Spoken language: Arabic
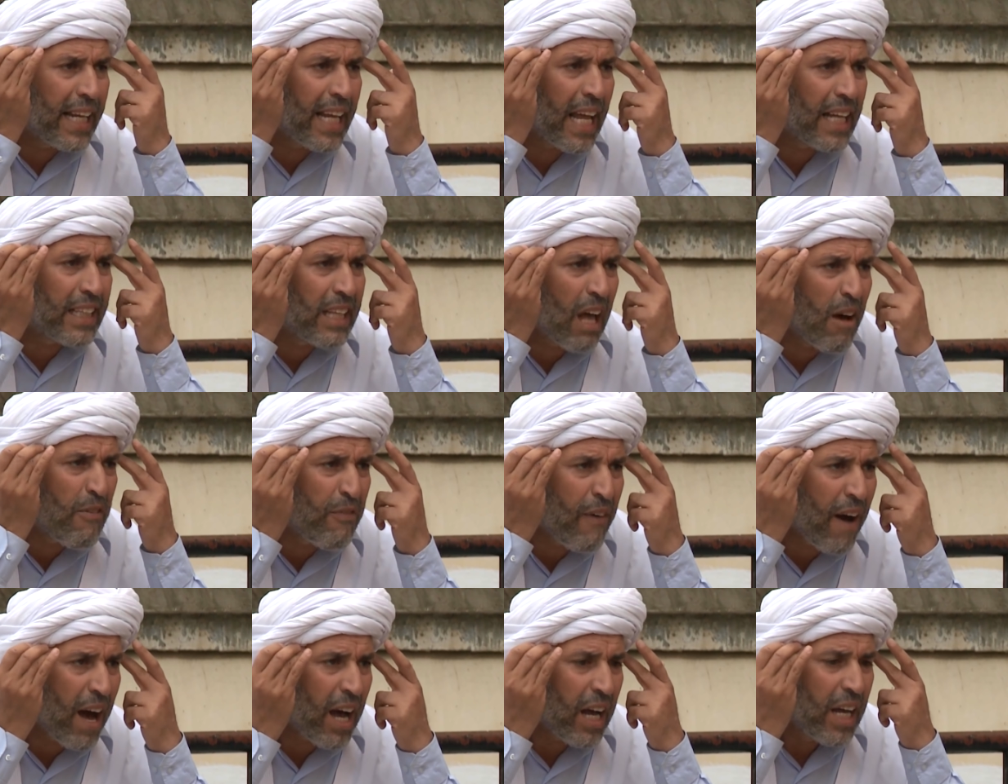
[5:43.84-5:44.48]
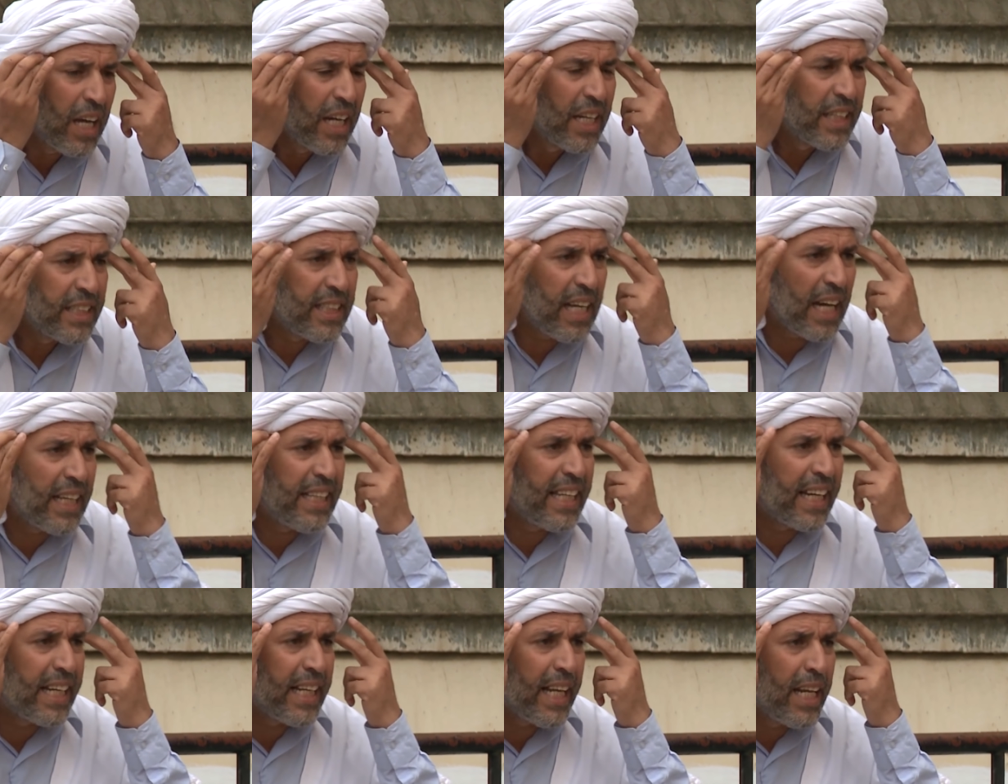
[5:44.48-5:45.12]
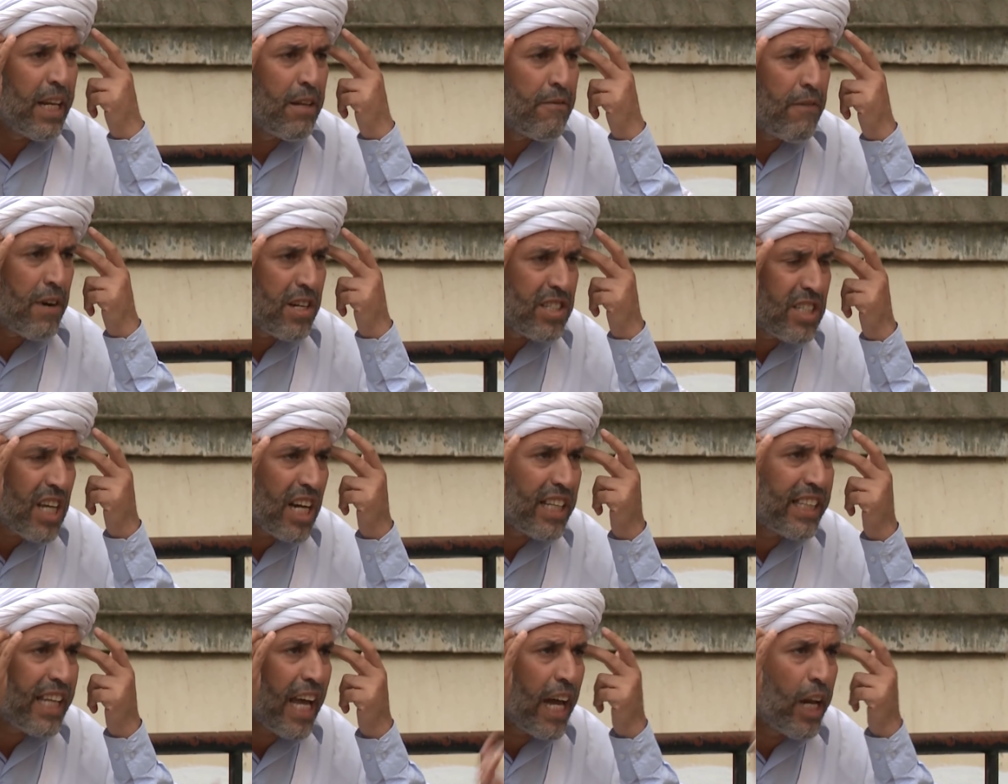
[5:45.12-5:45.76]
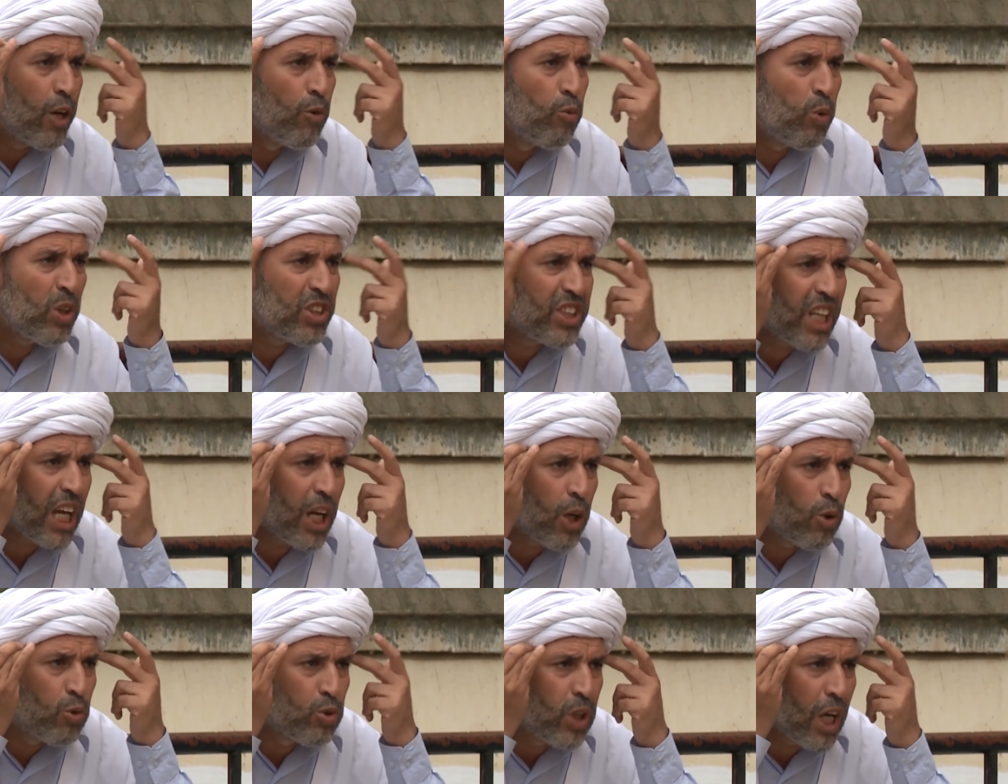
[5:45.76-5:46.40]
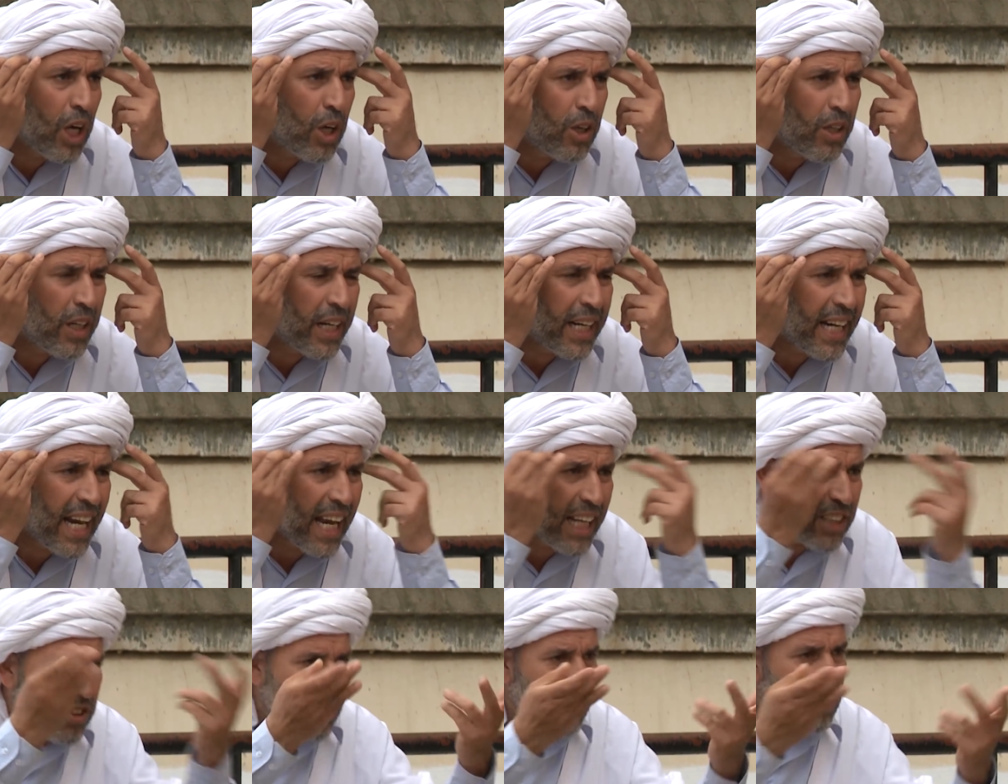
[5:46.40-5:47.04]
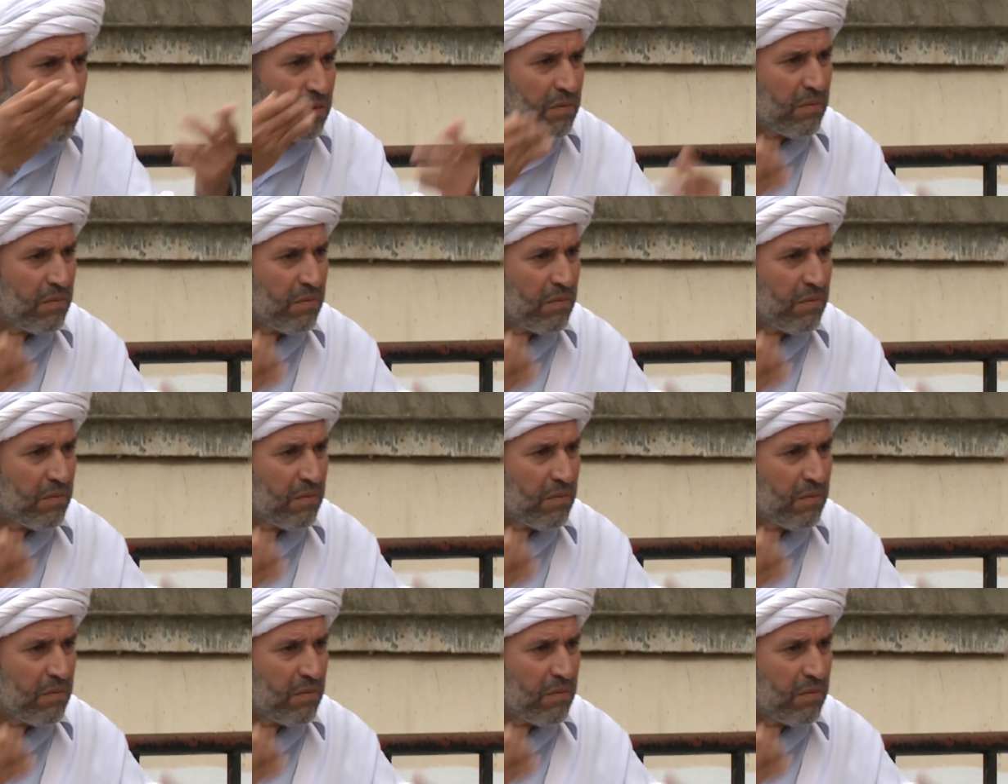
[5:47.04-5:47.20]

النظافه انتي عندك لانيفرسير تاع الوسخ وداخل الراس